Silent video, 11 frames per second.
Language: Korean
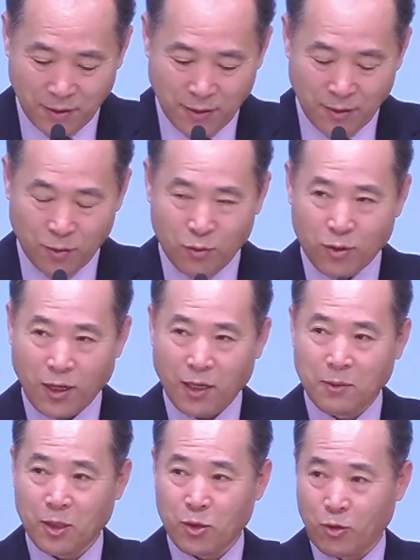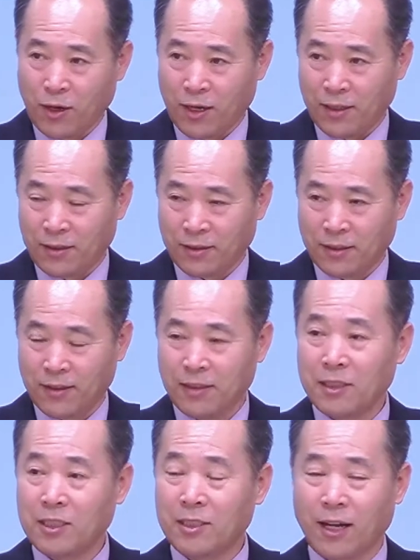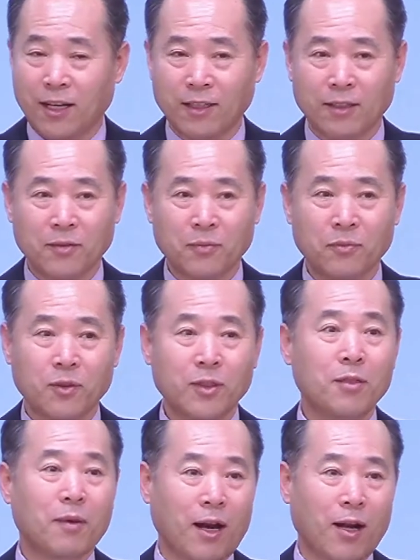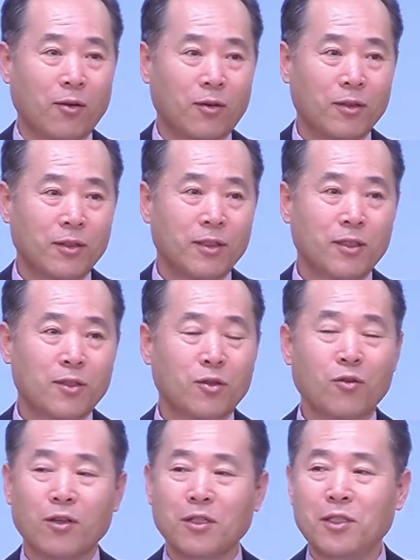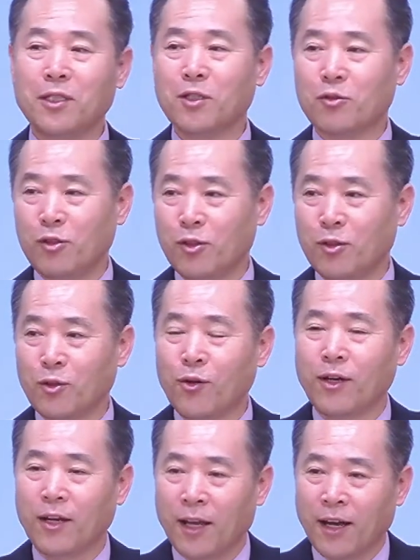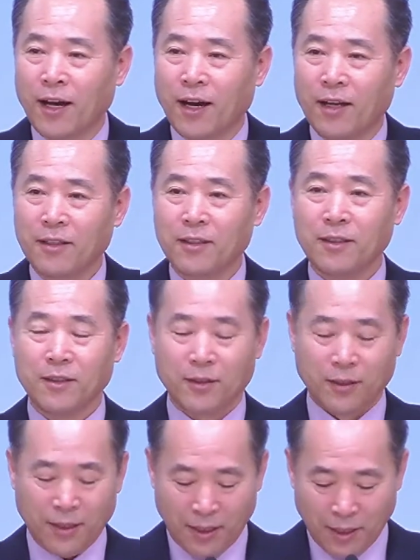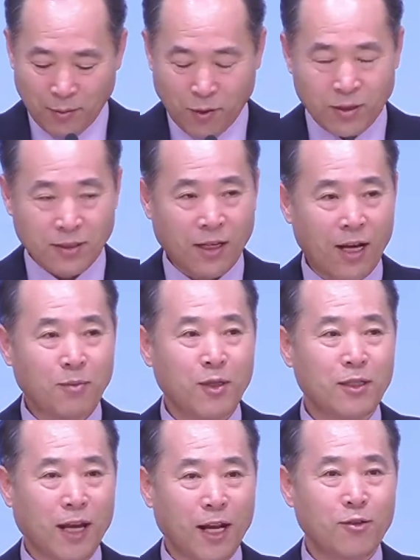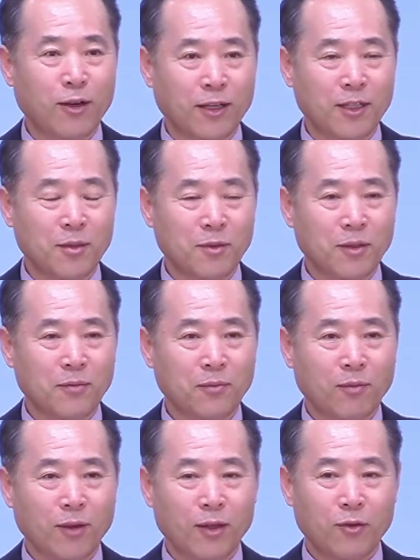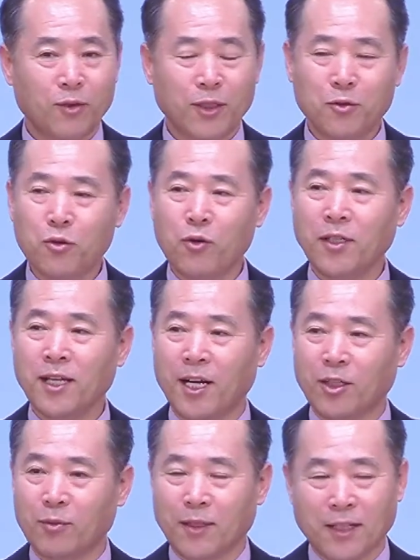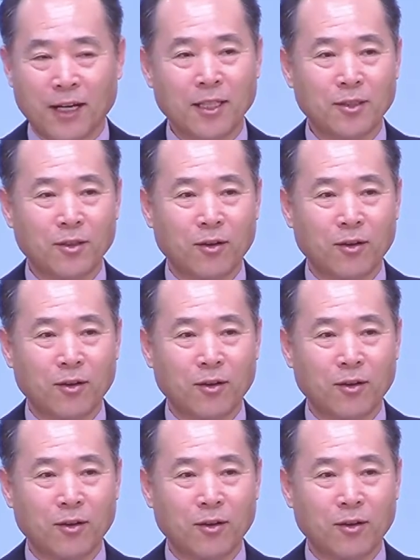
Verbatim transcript: 두 사람의 좋아하는 것, 싫어하는 것, 이걸 말하고 서로를 지켜주려고 노력을 해야 그래야 행복한 삶을 살 수가 있는 것입니다. 우리 구원이라는 것도 마찬가지죠.